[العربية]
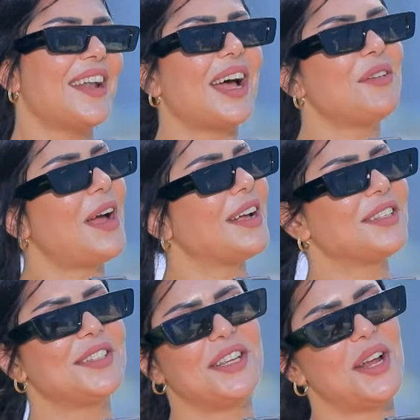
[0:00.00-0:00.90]
انا عارفه حاجات
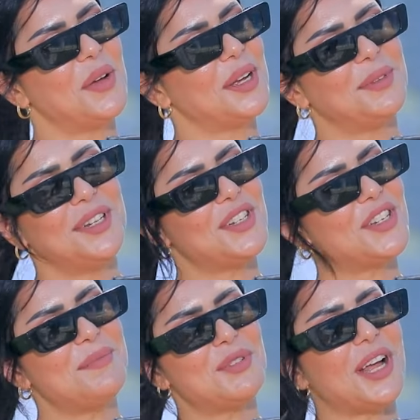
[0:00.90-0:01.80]
كتير قوي يا كابتن
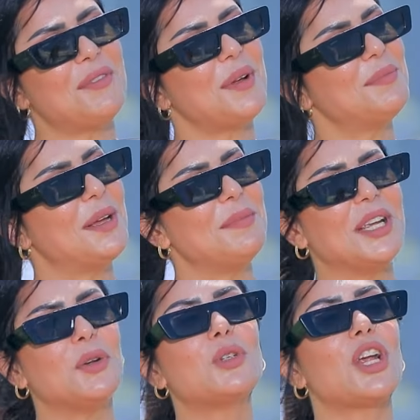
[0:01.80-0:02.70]
هشام مش عارفه ابدا
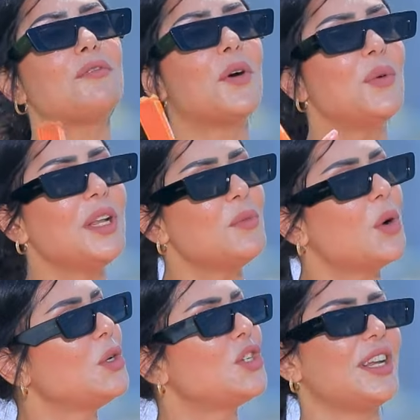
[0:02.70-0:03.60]
منين ومش عارفه اقول ايه وما
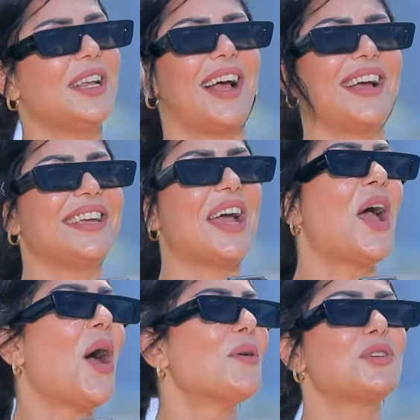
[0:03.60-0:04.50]
اقولش ايه الحقيقه لا
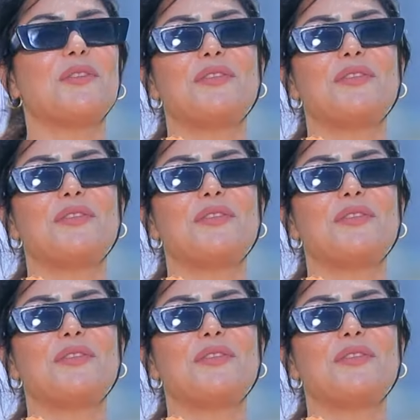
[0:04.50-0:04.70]
اقول كل حاجه